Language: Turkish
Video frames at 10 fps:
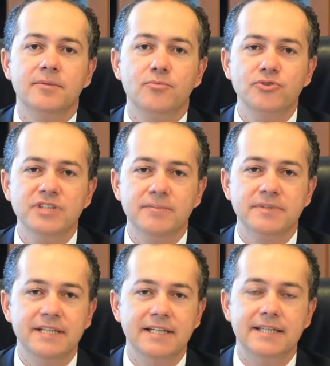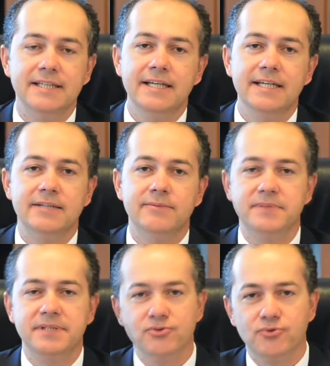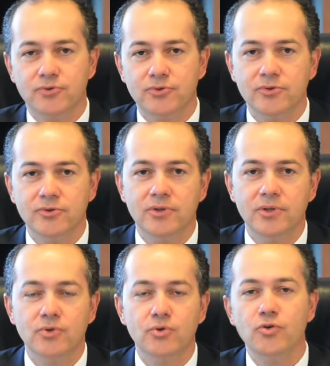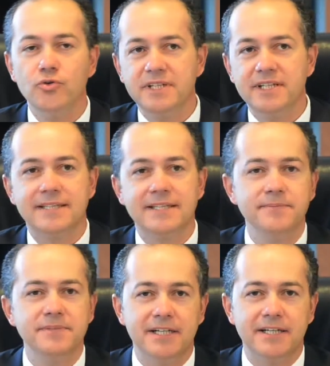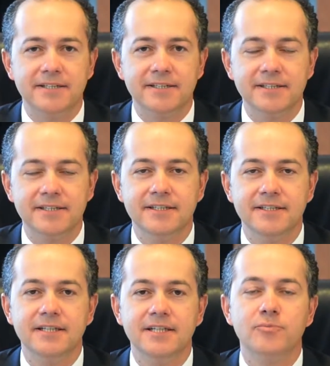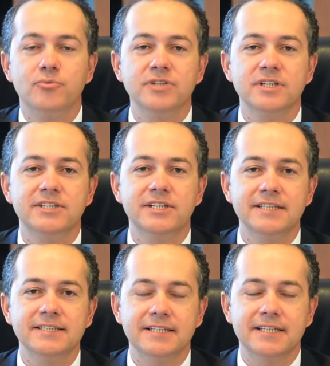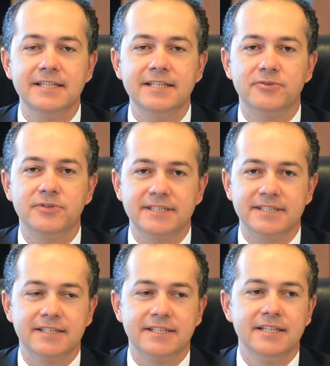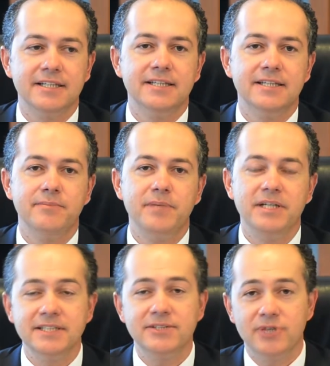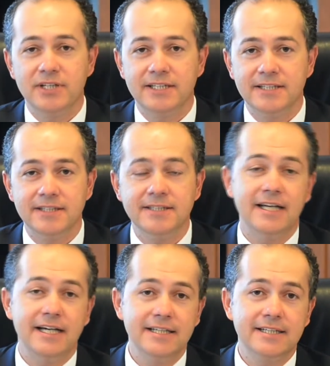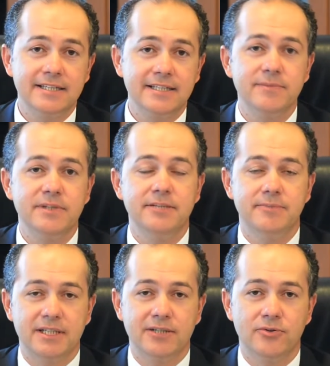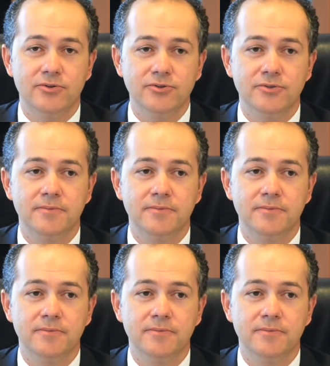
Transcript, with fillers: Bursa'mıza ilk iki eğitimimizi sunduk. Yoğun bir katılım sağladık. Bursa Ticaret Sanayi Odası meclis üyelerinin de değerli katılımlarını bekliyoruz.